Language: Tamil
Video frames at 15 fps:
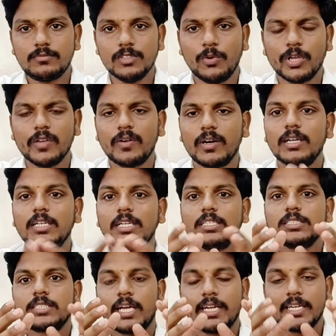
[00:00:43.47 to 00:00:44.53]
ஓகேவா
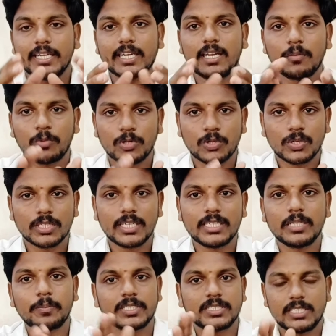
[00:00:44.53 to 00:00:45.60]
சைட்டிகாவில் மட்டும்தான்
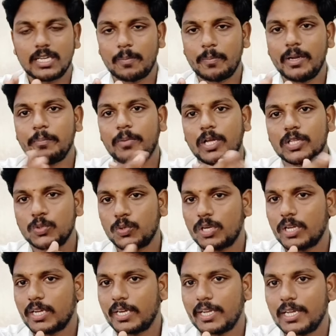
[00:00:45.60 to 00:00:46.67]
இந்த பிரச்சனை அப்படின்னு
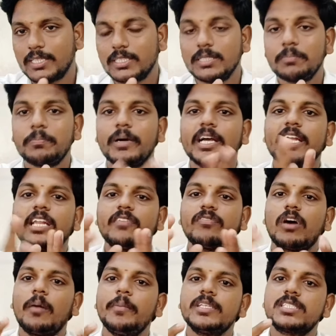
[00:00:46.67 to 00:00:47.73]
பார்த்தோம்னா கிடையாது
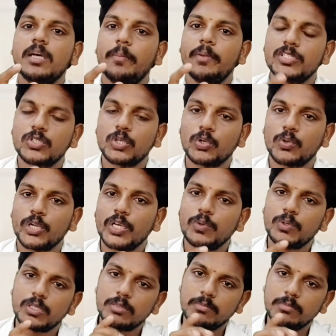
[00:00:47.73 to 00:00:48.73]
பைரிஃபார்மிஸ் அப்படின்னு சொல்லக்கூடிய ஒரு